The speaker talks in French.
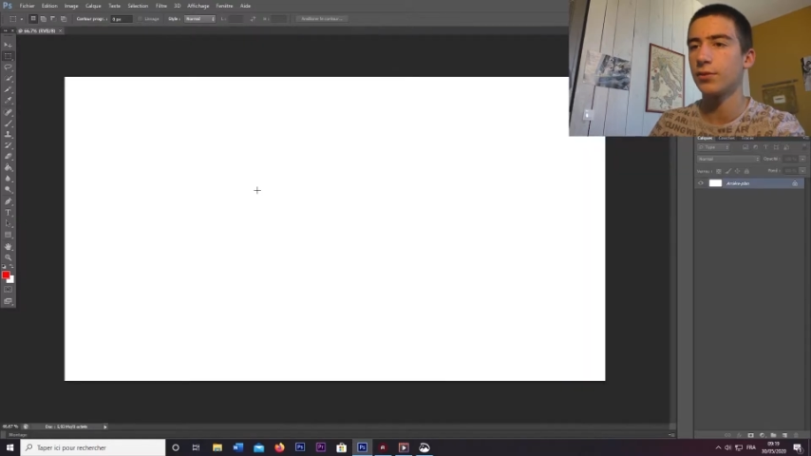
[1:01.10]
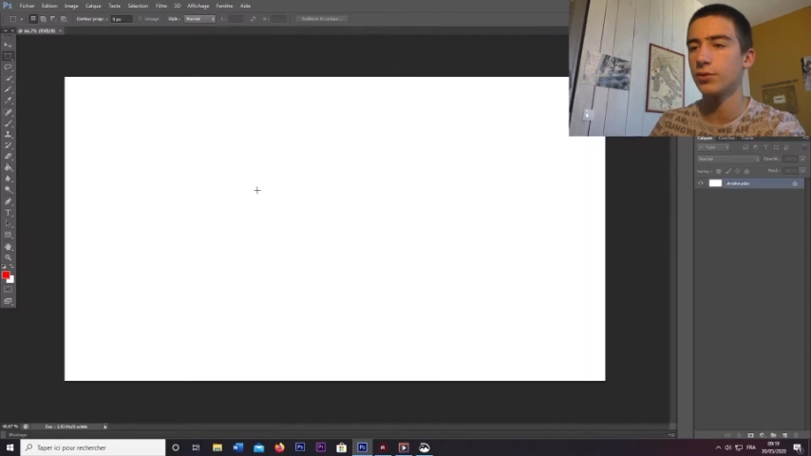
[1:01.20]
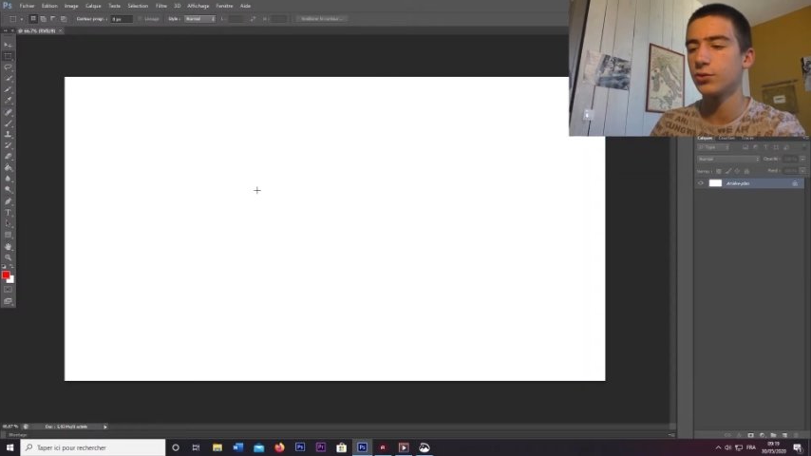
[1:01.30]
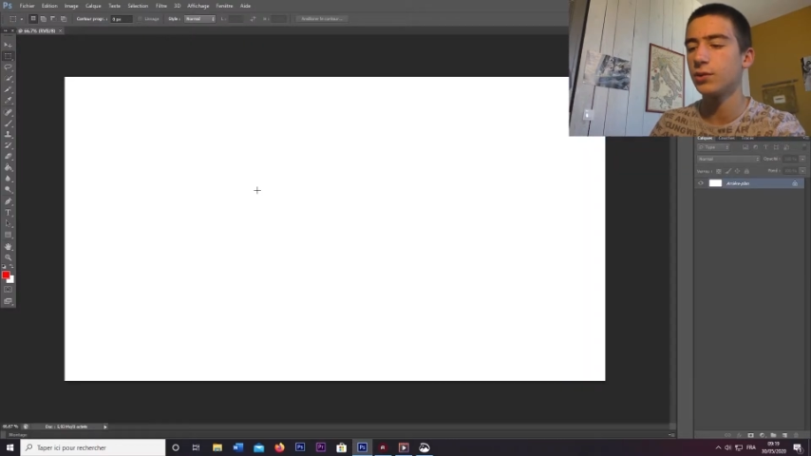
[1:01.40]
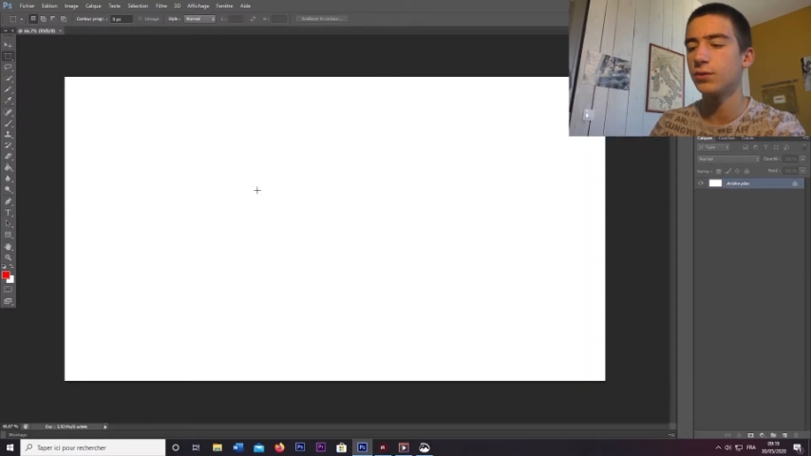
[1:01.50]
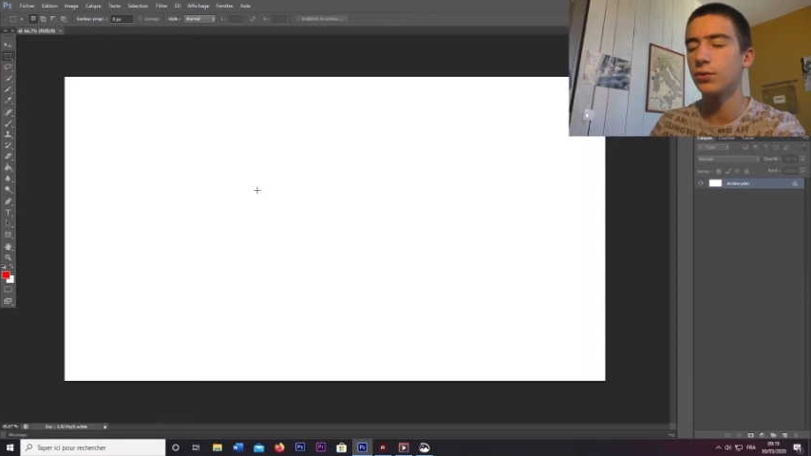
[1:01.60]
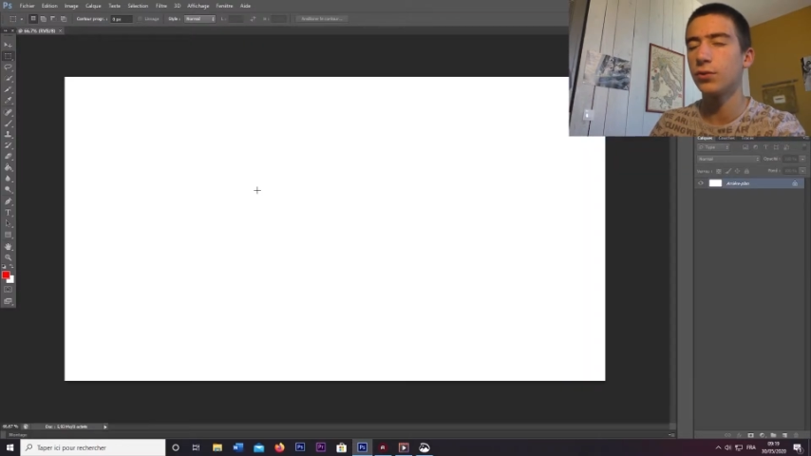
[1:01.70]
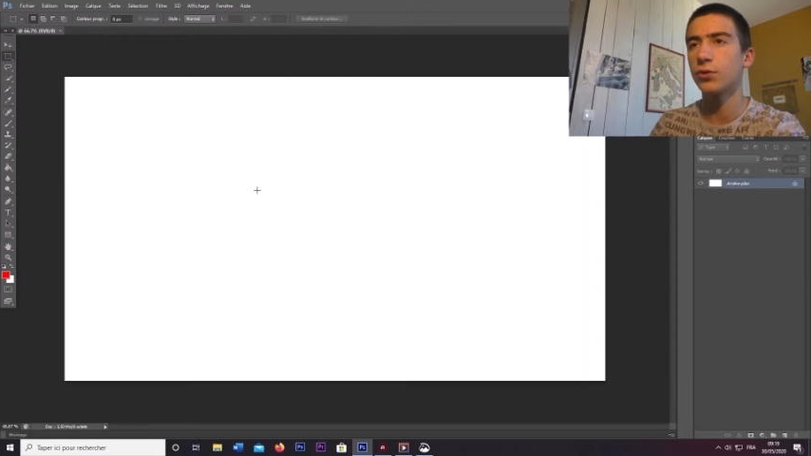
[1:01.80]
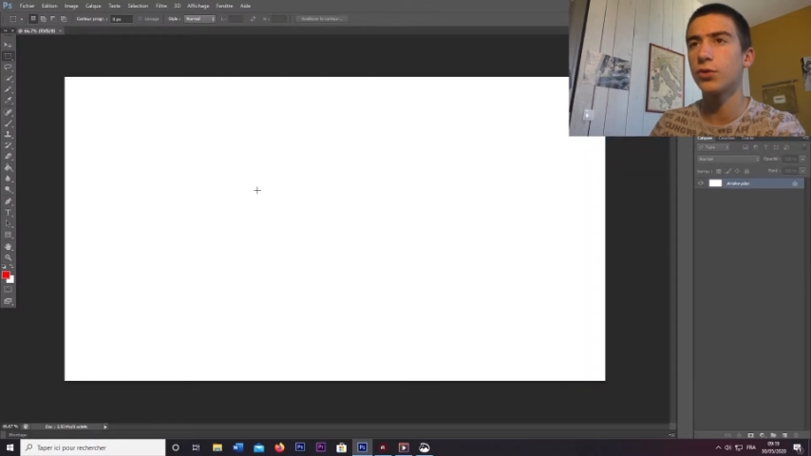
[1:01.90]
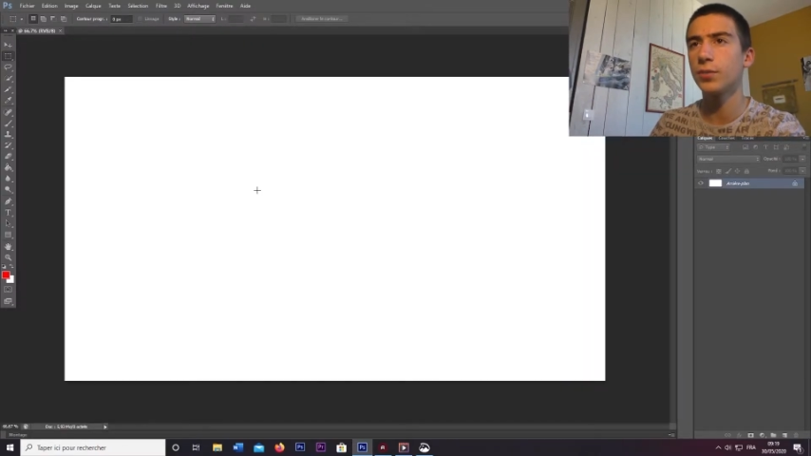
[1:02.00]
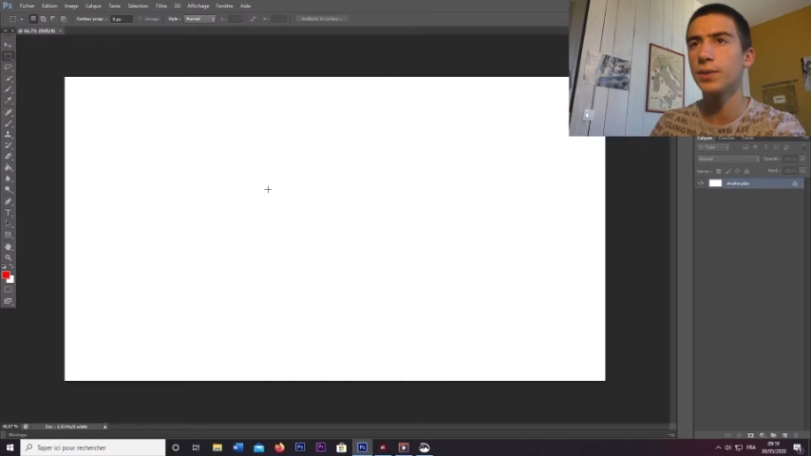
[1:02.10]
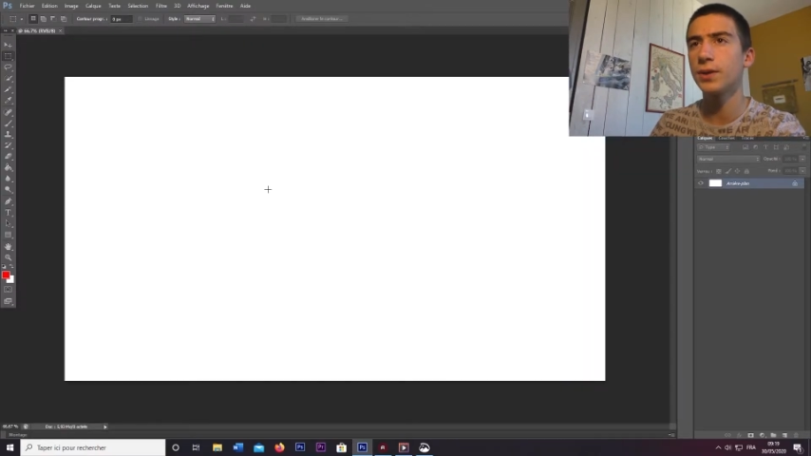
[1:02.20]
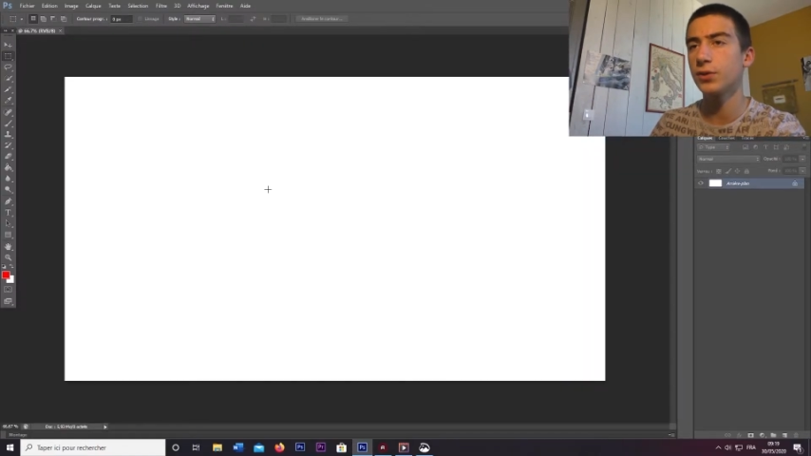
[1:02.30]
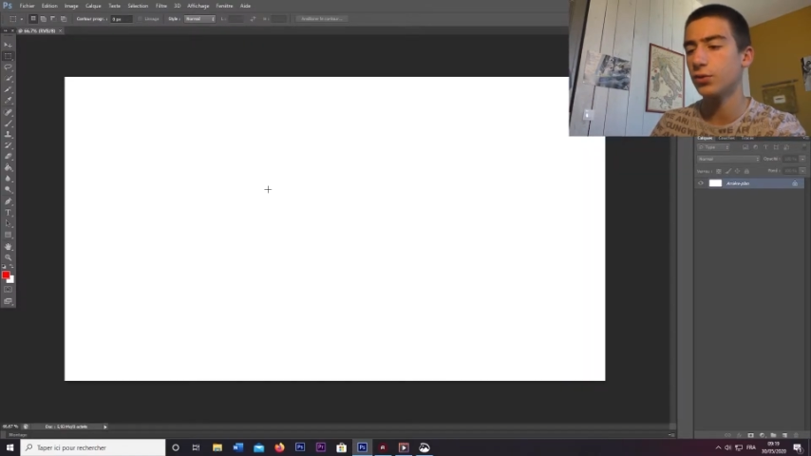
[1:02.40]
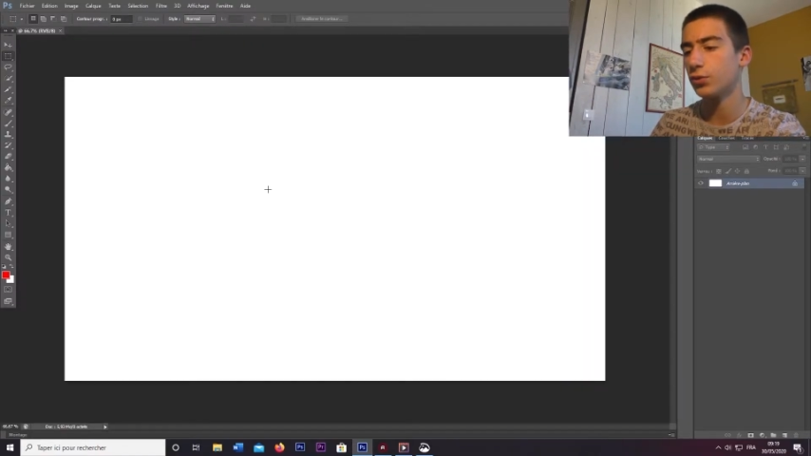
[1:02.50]
Ensuite, vous le
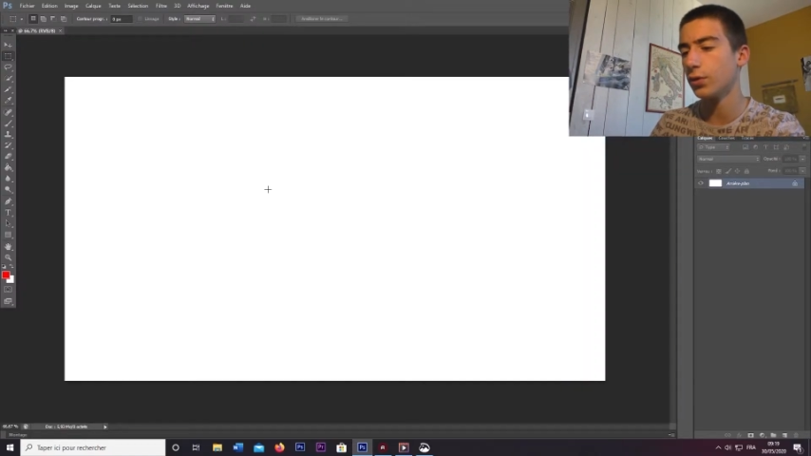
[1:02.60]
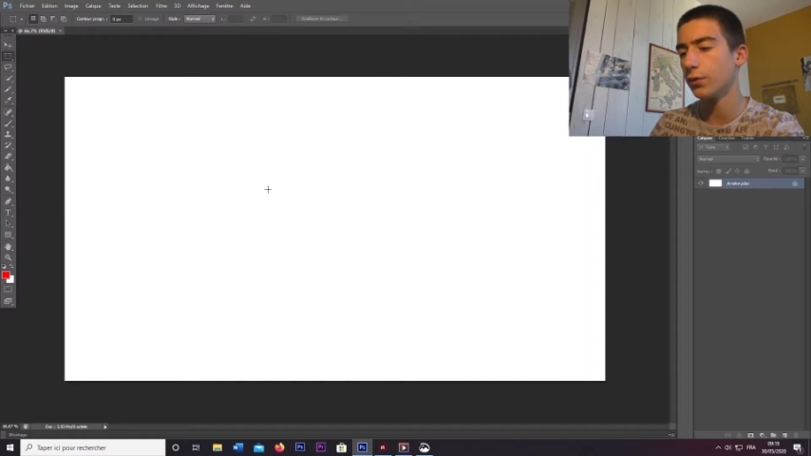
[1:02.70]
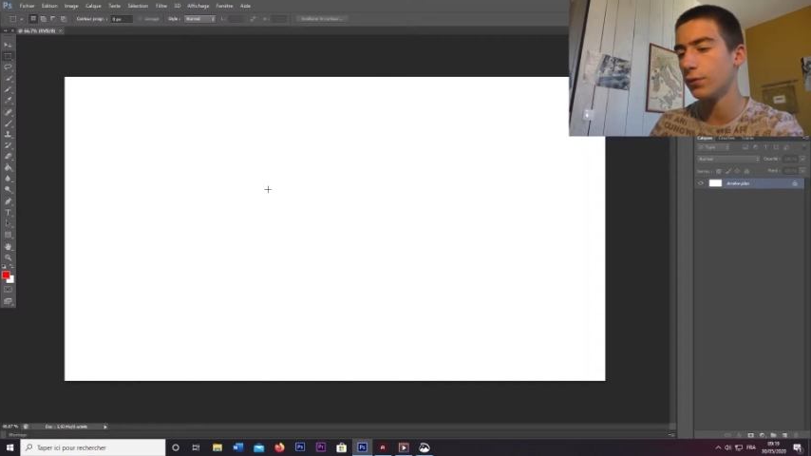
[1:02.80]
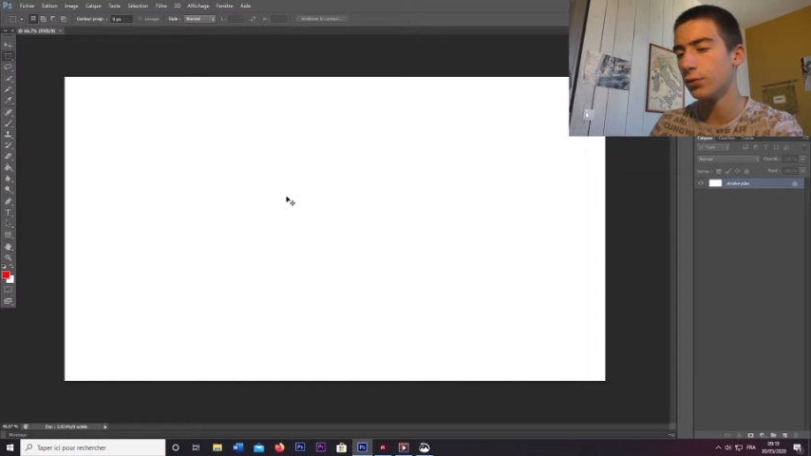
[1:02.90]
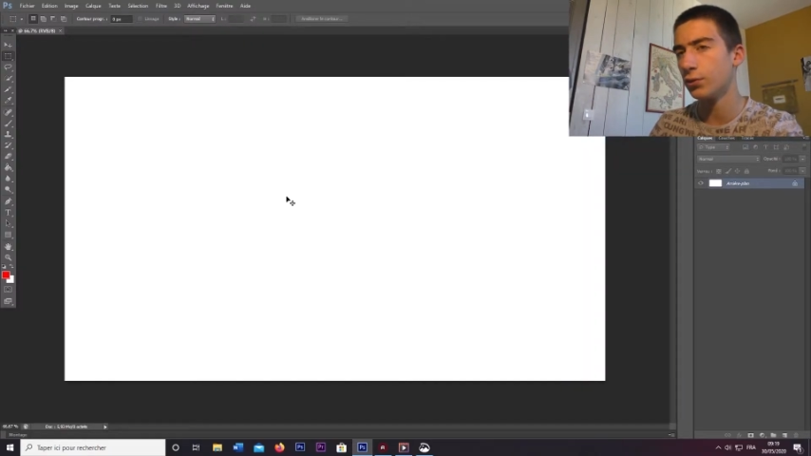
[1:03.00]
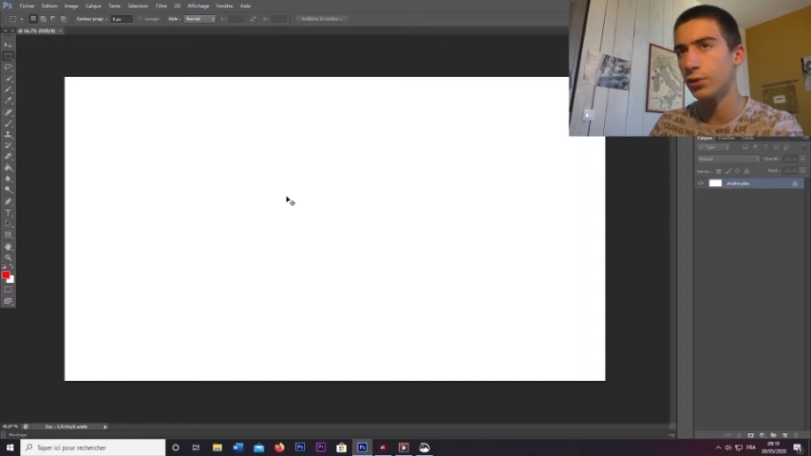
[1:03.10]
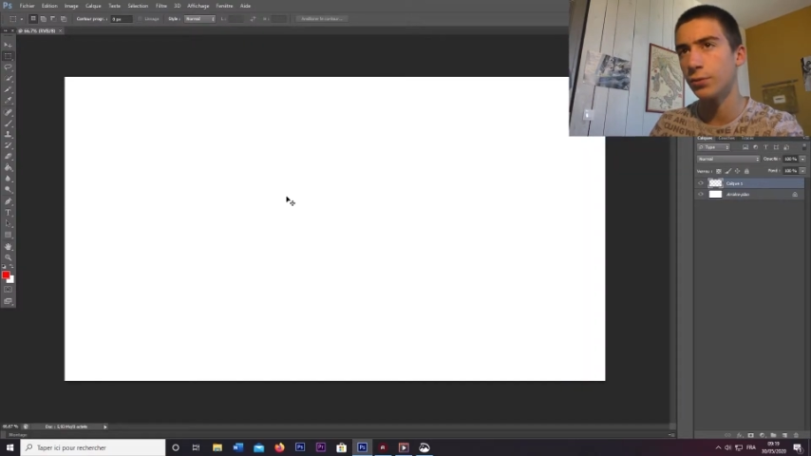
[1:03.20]
copiez sur Photoshop.